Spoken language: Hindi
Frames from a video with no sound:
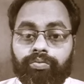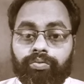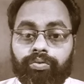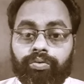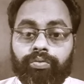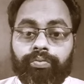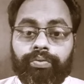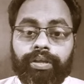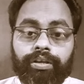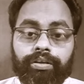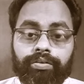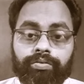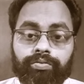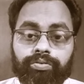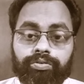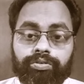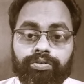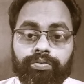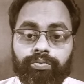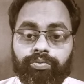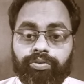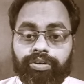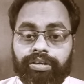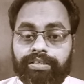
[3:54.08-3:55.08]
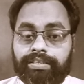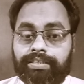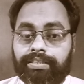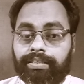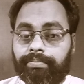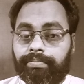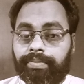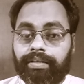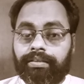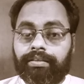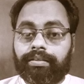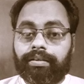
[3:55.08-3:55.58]
वो भी खुशबू
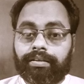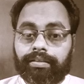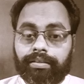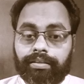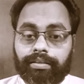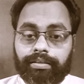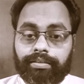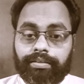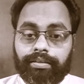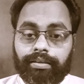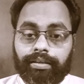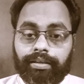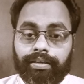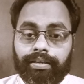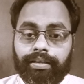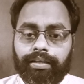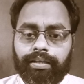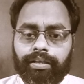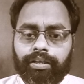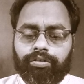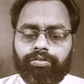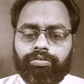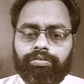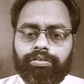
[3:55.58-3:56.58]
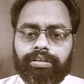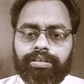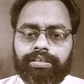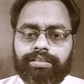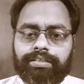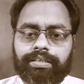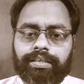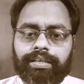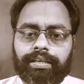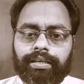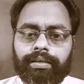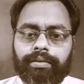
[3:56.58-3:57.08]
इससे बेहतर देती है और
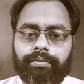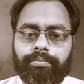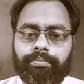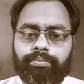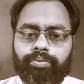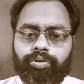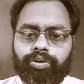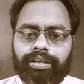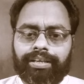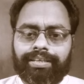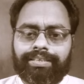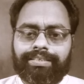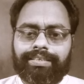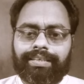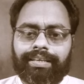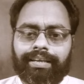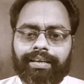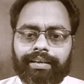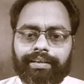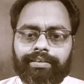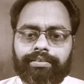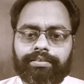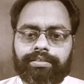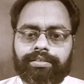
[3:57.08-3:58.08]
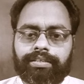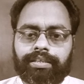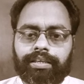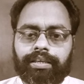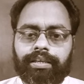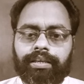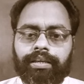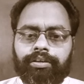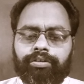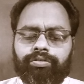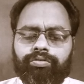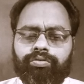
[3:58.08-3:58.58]
इसके बॉडी से रिक्स
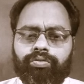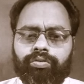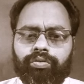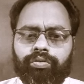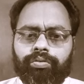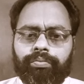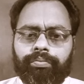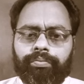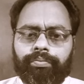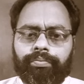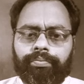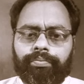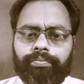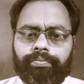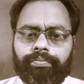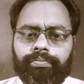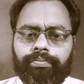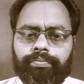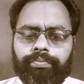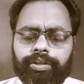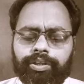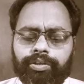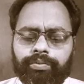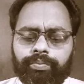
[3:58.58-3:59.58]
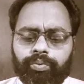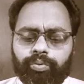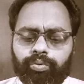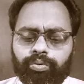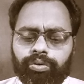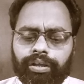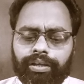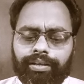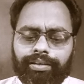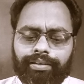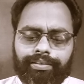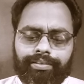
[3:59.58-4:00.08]
से तो
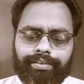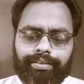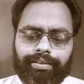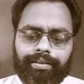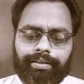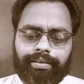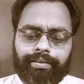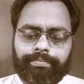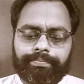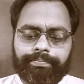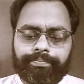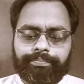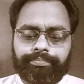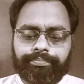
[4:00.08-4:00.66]
बदबू निकलती है